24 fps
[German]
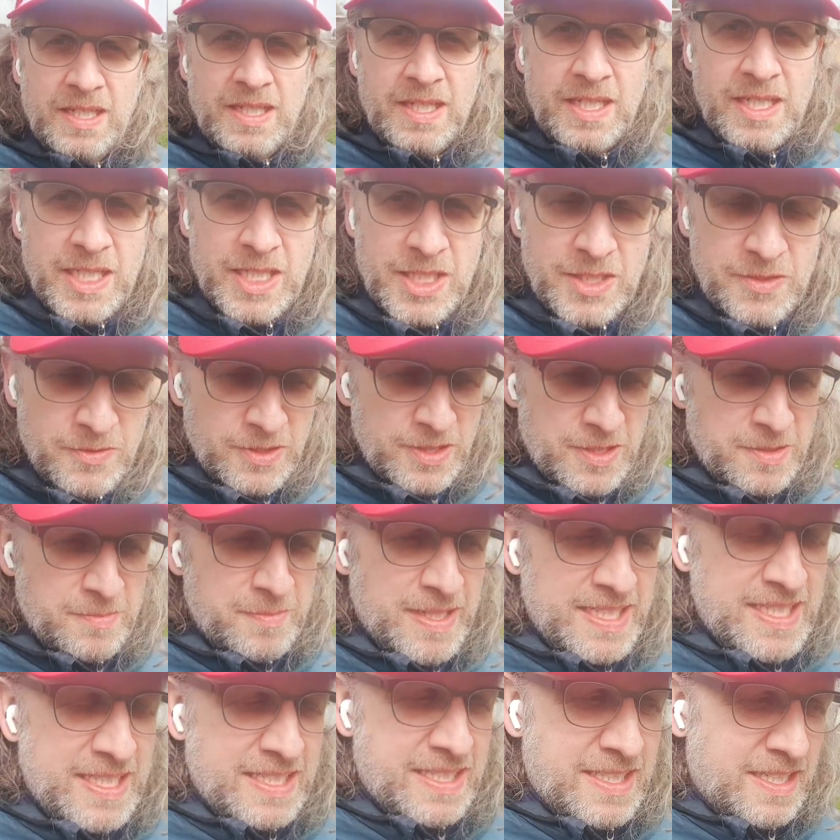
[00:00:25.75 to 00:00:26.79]
ich würde
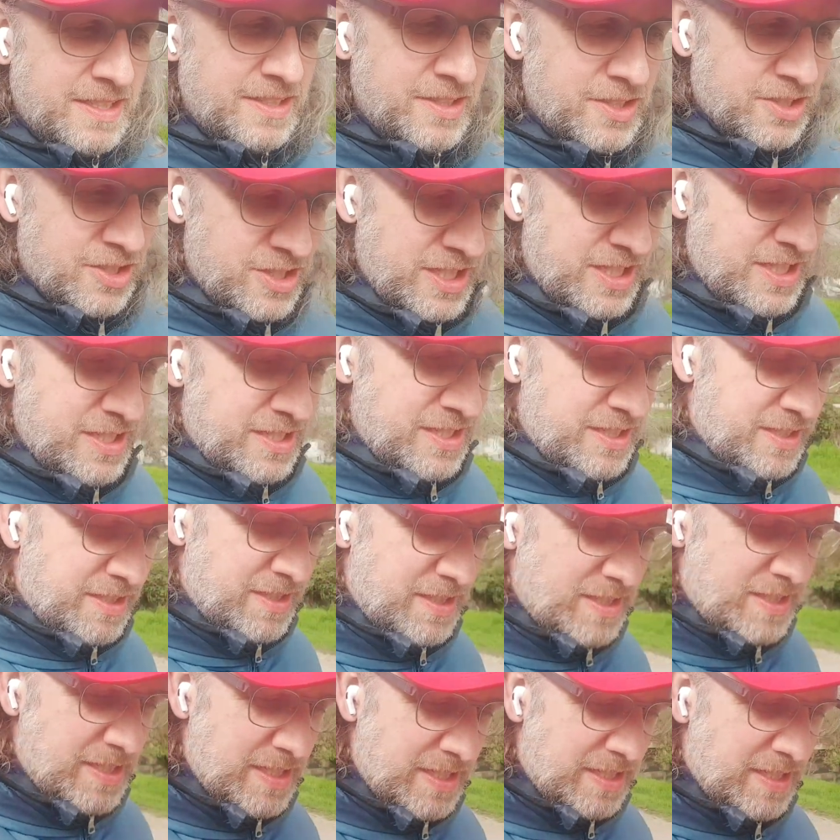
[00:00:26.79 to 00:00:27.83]
meine Kinder schädigen,
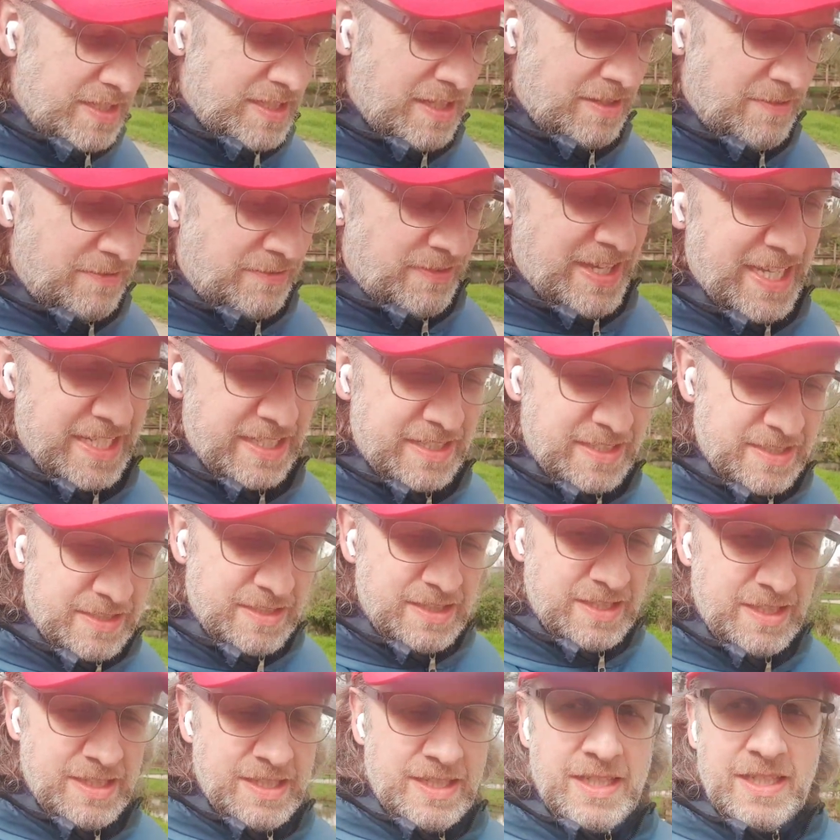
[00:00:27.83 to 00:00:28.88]
ja, gefährden
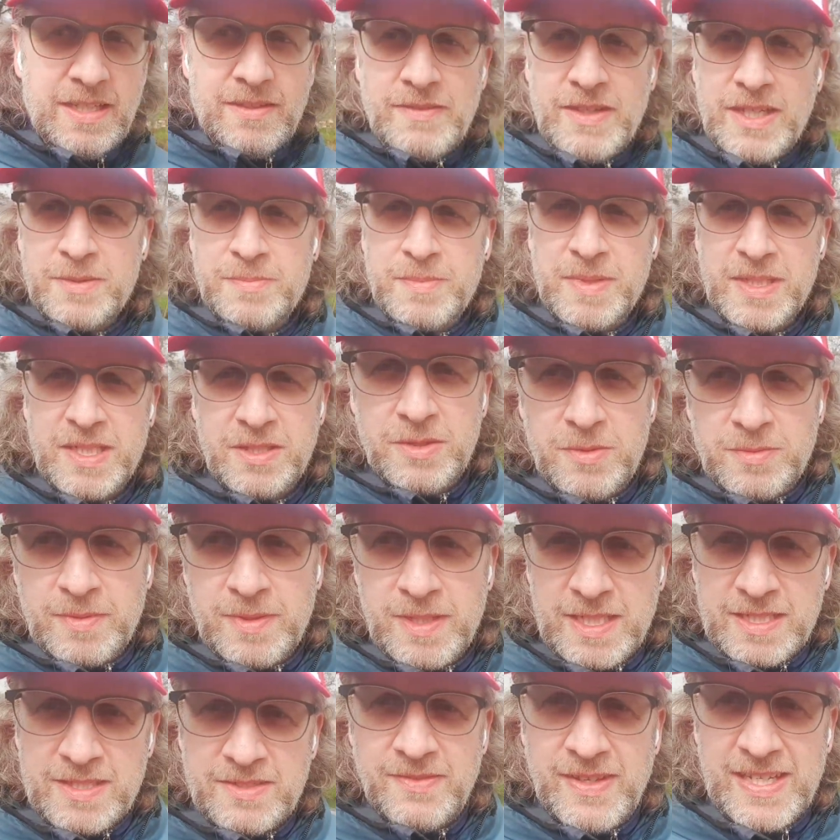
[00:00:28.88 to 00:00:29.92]
weil ich mit ihnen über
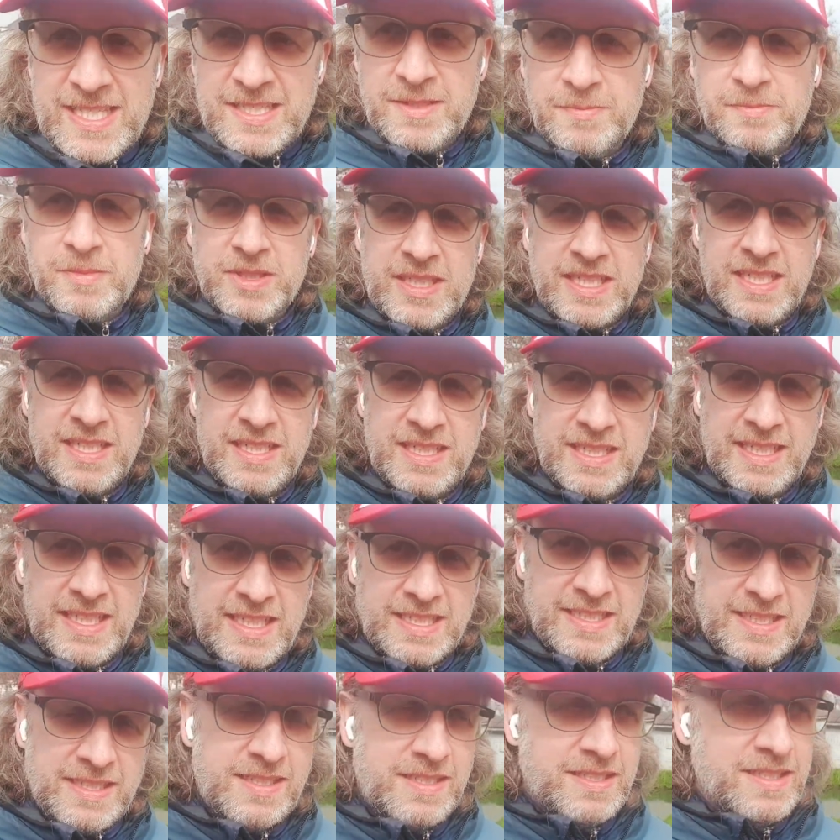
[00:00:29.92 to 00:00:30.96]
das Wechselmodell rede.